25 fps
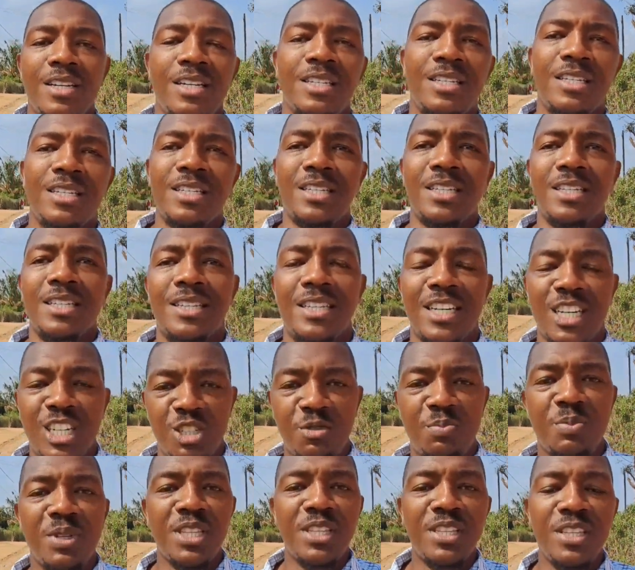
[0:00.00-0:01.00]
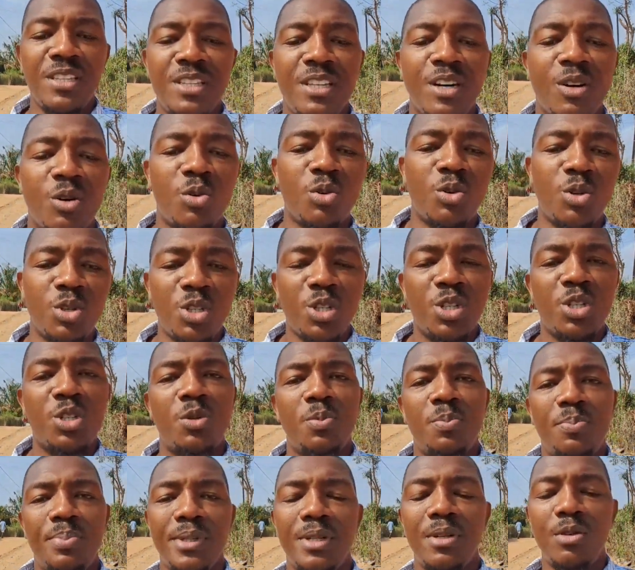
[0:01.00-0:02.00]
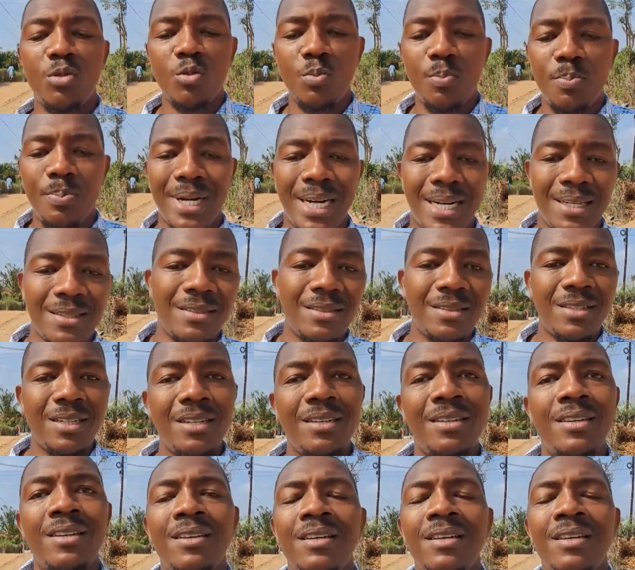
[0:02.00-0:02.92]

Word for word: uh, transmitida hoje pelo padre,